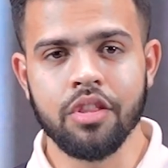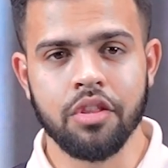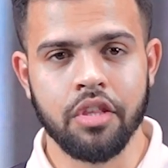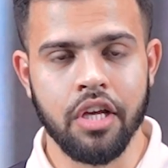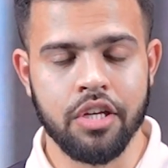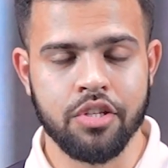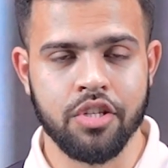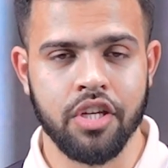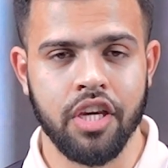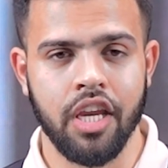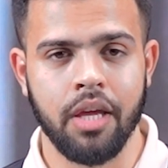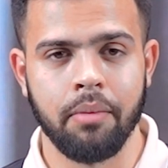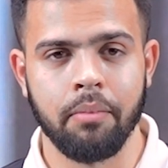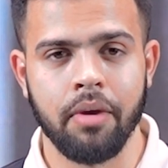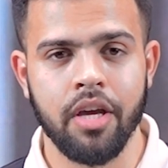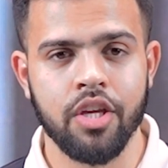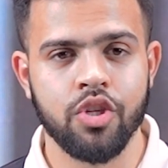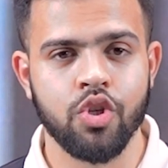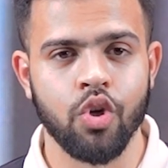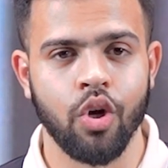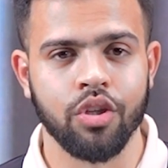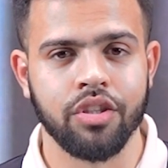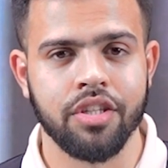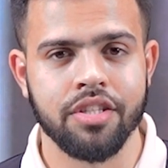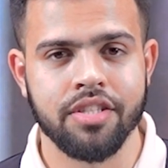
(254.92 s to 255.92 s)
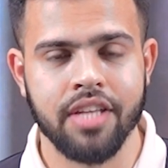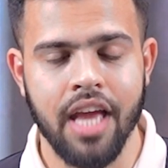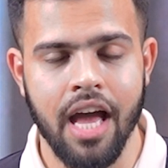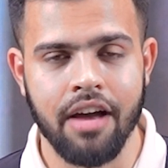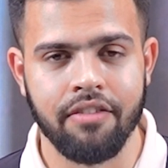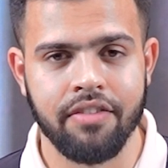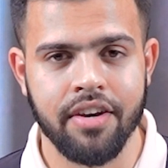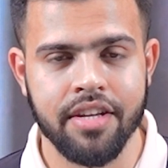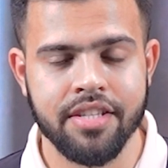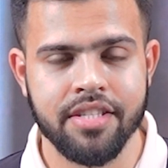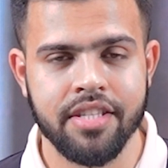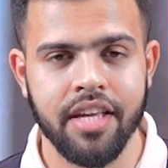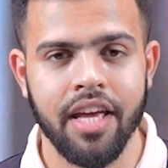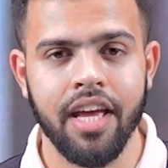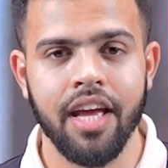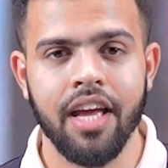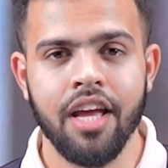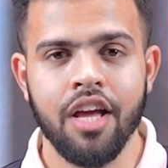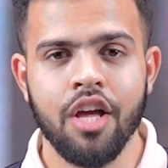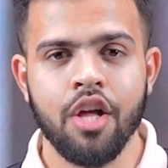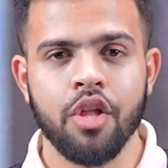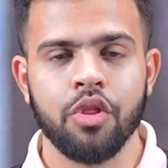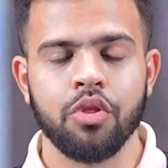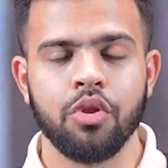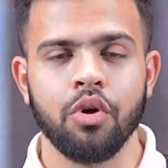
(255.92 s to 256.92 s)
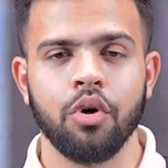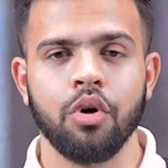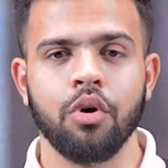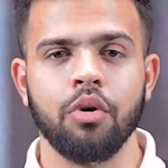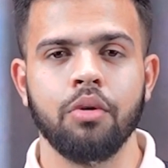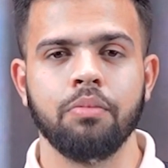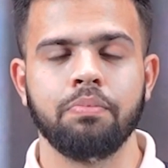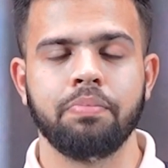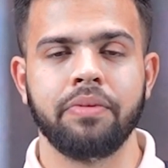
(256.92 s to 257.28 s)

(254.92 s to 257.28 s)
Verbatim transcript: दस इनिंग में चौंतीस के एवरेज से तो